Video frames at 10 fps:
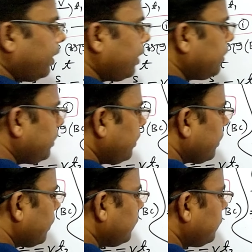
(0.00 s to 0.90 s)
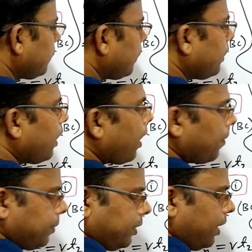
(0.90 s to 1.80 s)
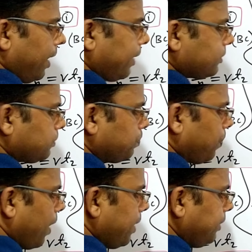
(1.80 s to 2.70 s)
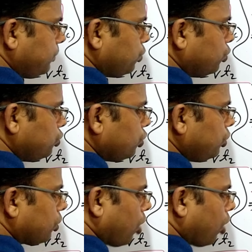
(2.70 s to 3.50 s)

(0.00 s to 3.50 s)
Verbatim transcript: দেন এখান থেকে আমি এস বাই টু যদি